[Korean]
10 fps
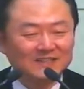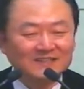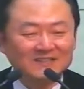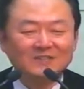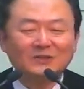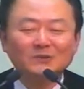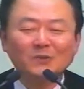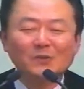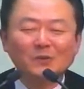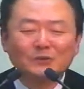그리고
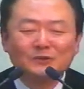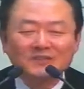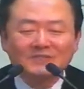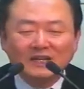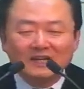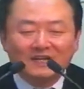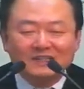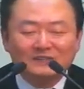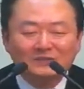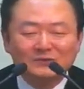또 오늘을
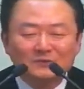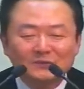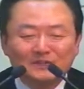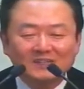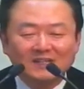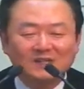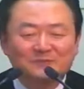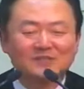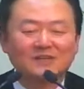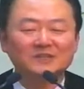살아가는 우리들의
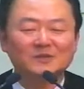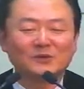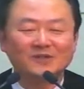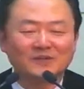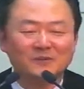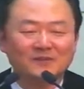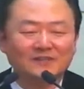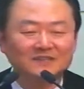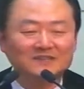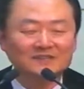입장에서 보게
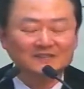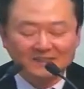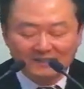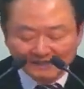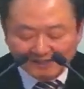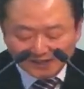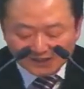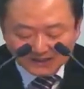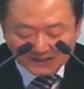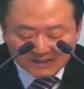되면은
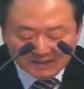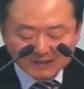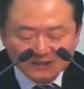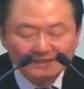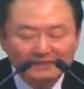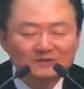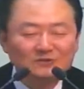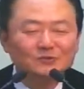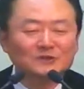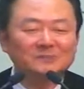그
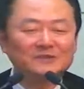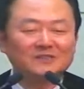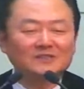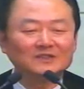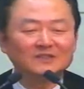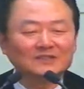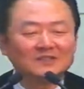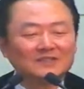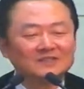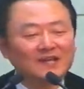주님께서
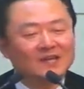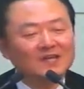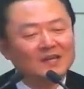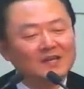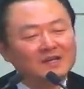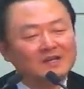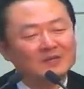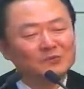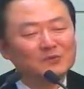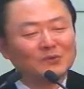나에게
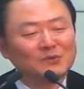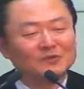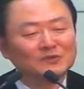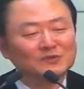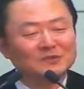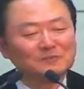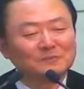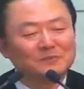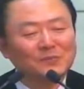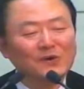위로해 주심,
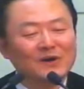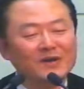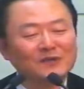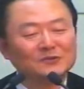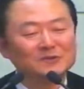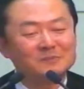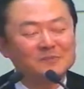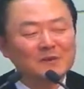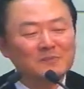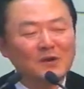평화해 주심,
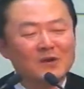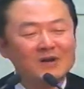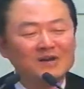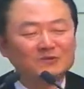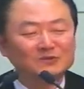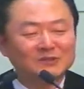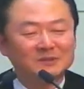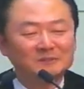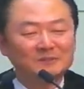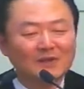평강의
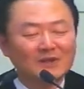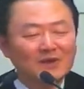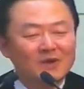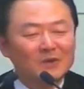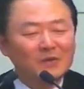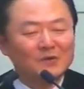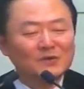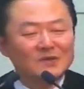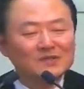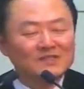주님,
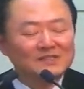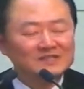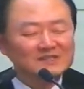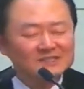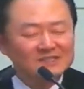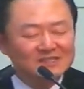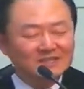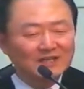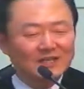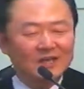오늘 이
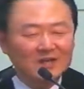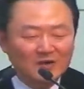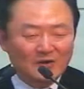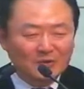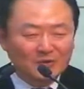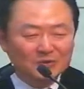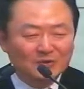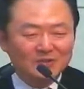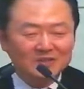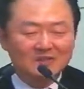시간에,
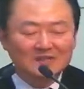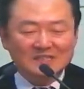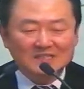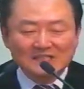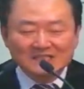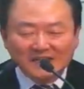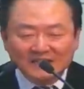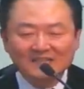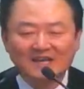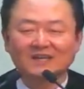오늘 이
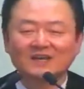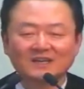자리에